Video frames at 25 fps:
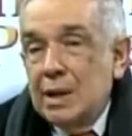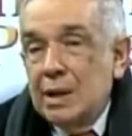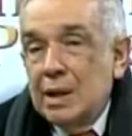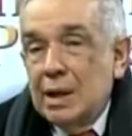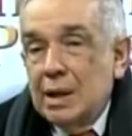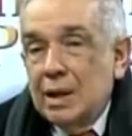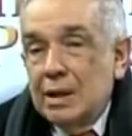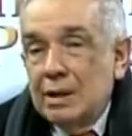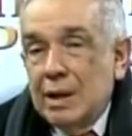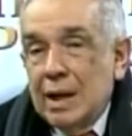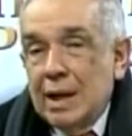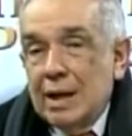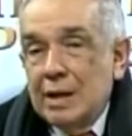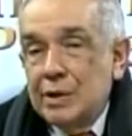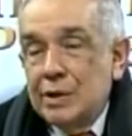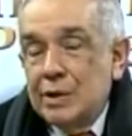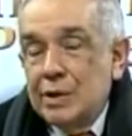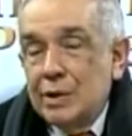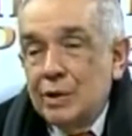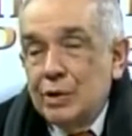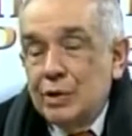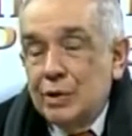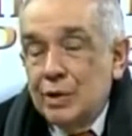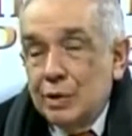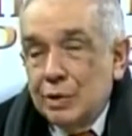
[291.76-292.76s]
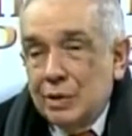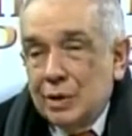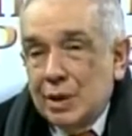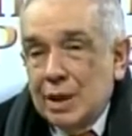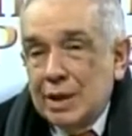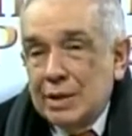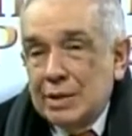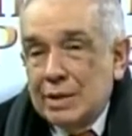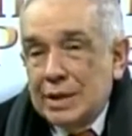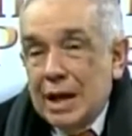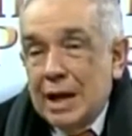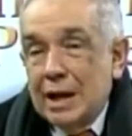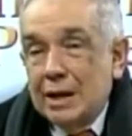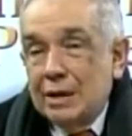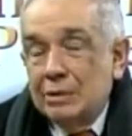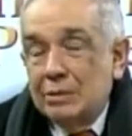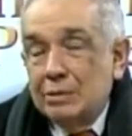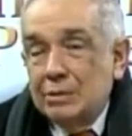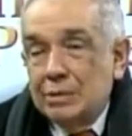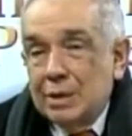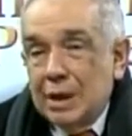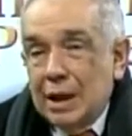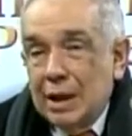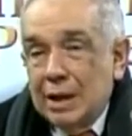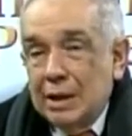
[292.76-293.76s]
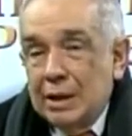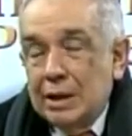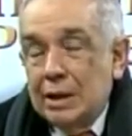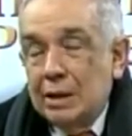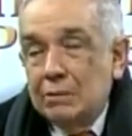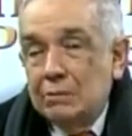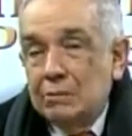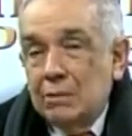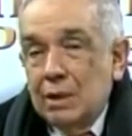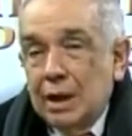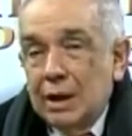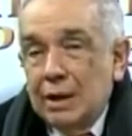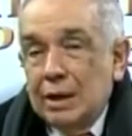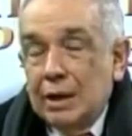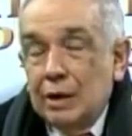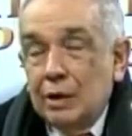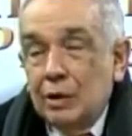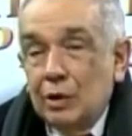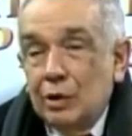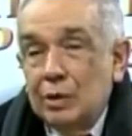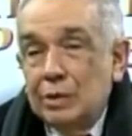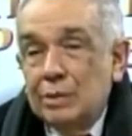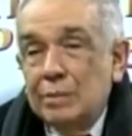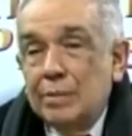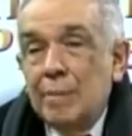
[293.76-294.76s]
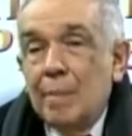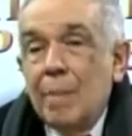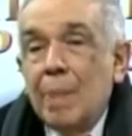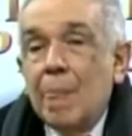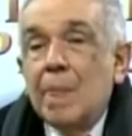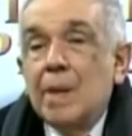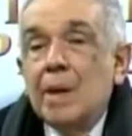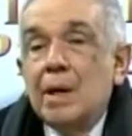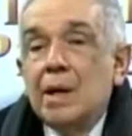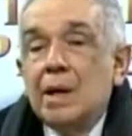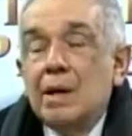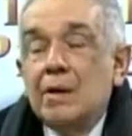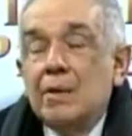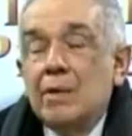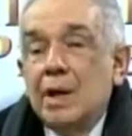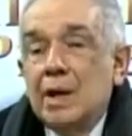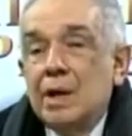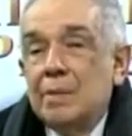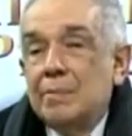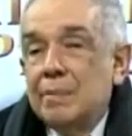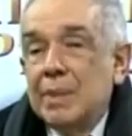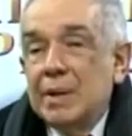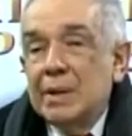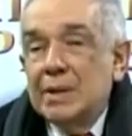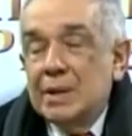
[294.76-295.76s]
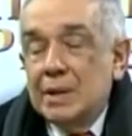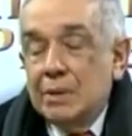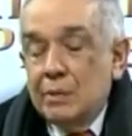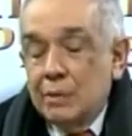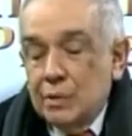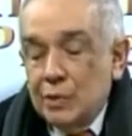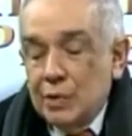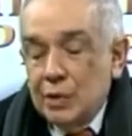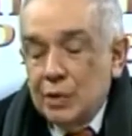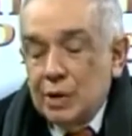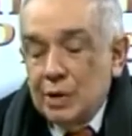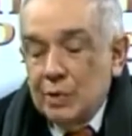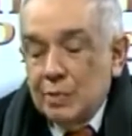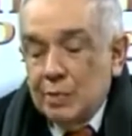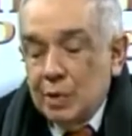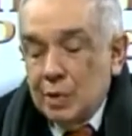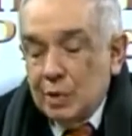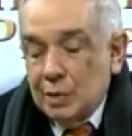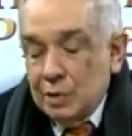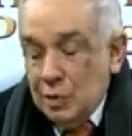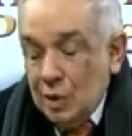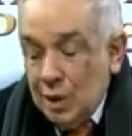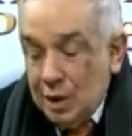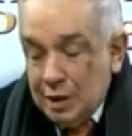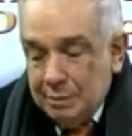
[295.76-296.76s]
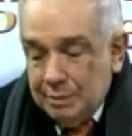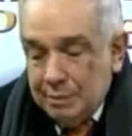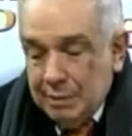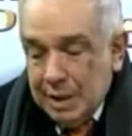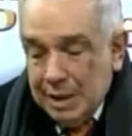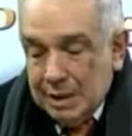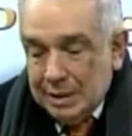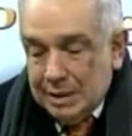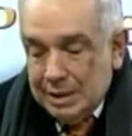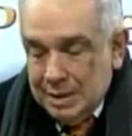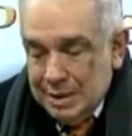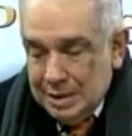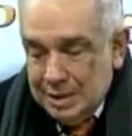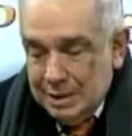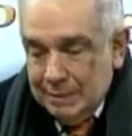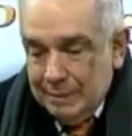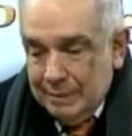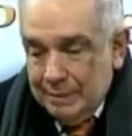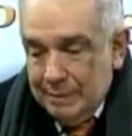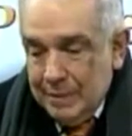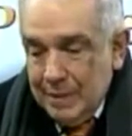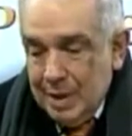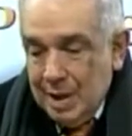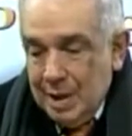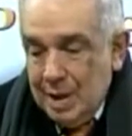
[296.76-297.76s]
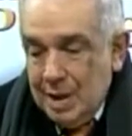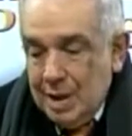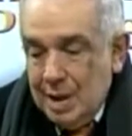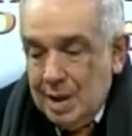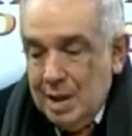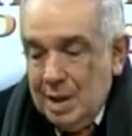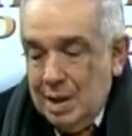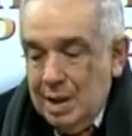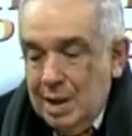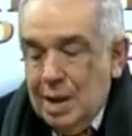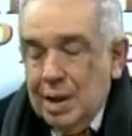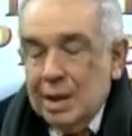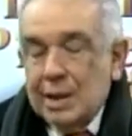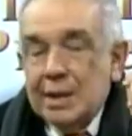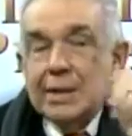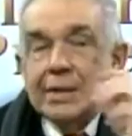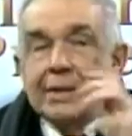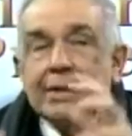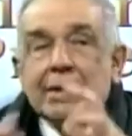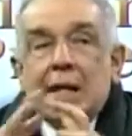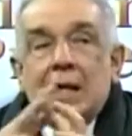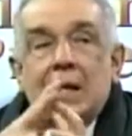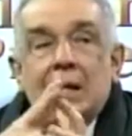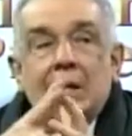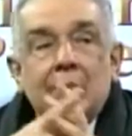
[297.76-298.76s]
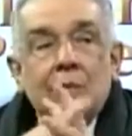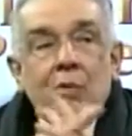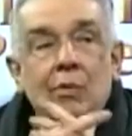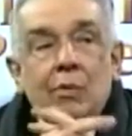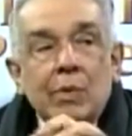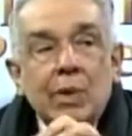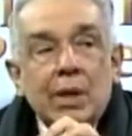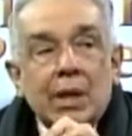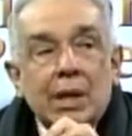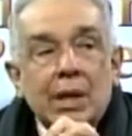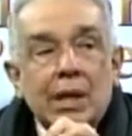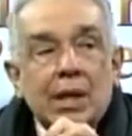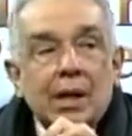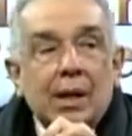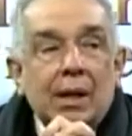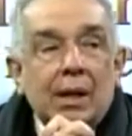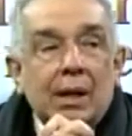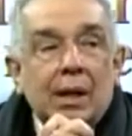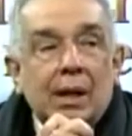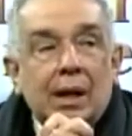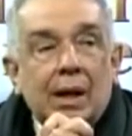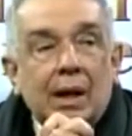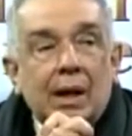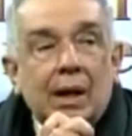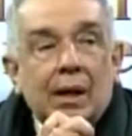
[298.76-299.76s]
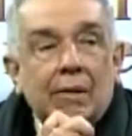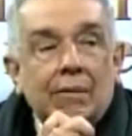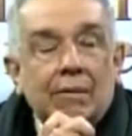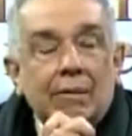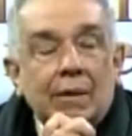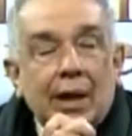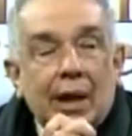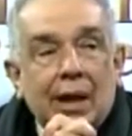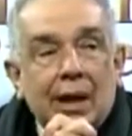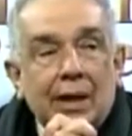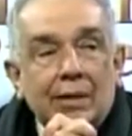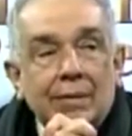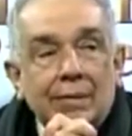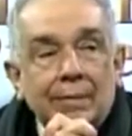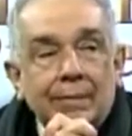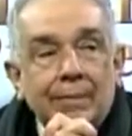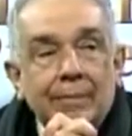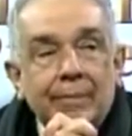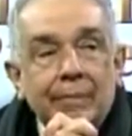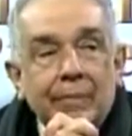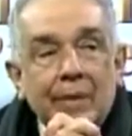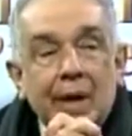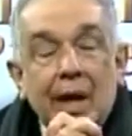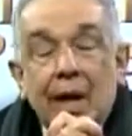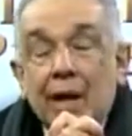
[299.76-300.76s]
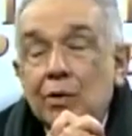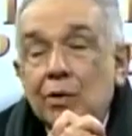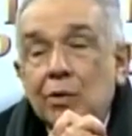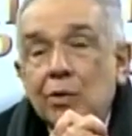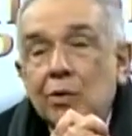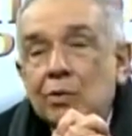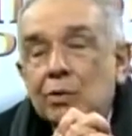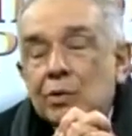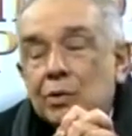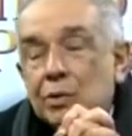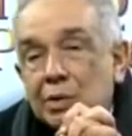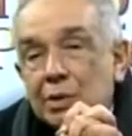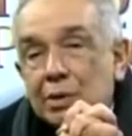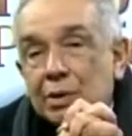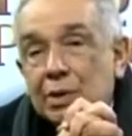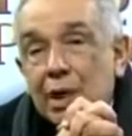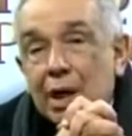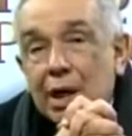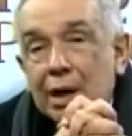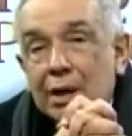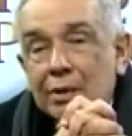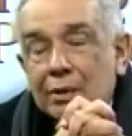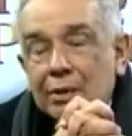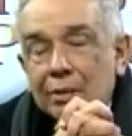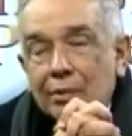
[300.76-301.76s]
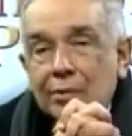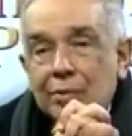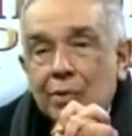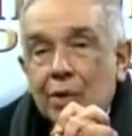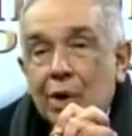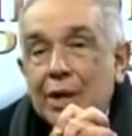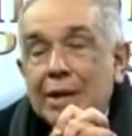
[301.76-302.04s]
Decio, Diocleciano, Calígula, Nerón, y vienen persecuciones por todas partes. Y el cristianismo viene a hablar de algo contrario, no hay